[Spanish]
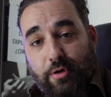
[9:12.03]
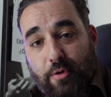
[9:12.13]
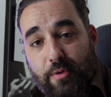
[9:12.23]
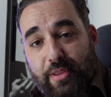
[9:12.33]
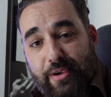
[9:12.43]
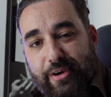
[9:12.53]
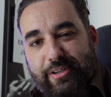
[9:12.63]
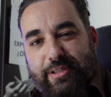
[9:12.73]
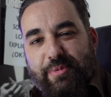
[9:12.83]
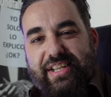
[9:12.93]
nuevo vídeo que
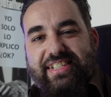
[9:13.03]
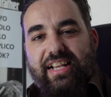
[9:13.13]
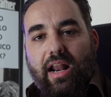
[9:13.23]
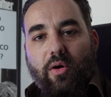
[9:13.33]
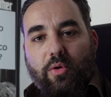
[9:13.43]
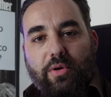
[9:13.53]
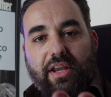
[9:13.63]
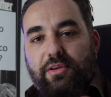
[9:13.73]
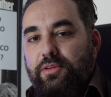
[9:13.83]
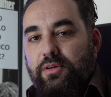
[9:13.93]
no separe de esta locura
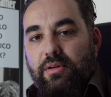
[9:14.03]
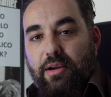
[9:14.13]
de YouTube,